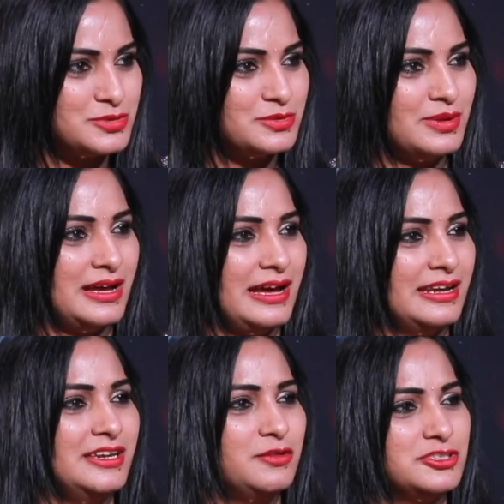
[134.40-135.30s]
చూసుకున్నా
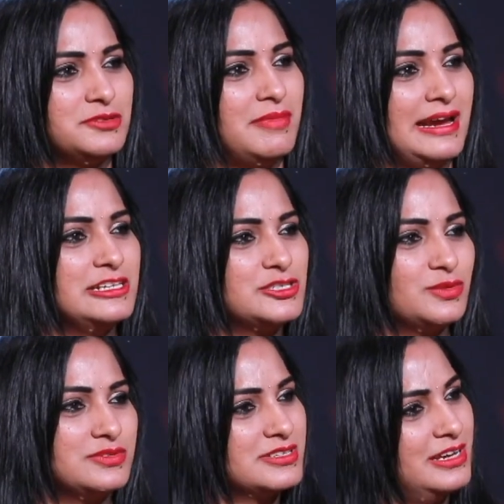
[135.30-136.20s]
అన్నీ కొంచెం మైల్
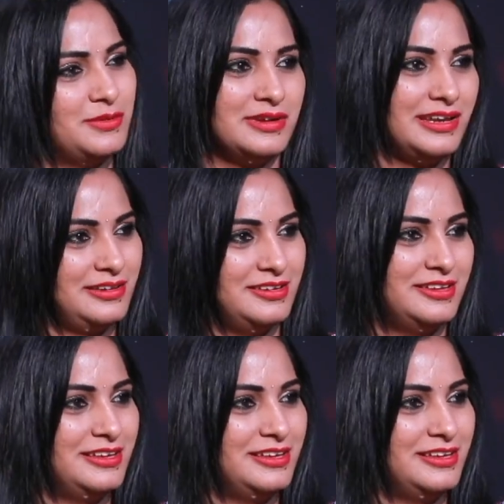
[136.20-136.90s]
స్టోన్స్గా ఉన్నాయి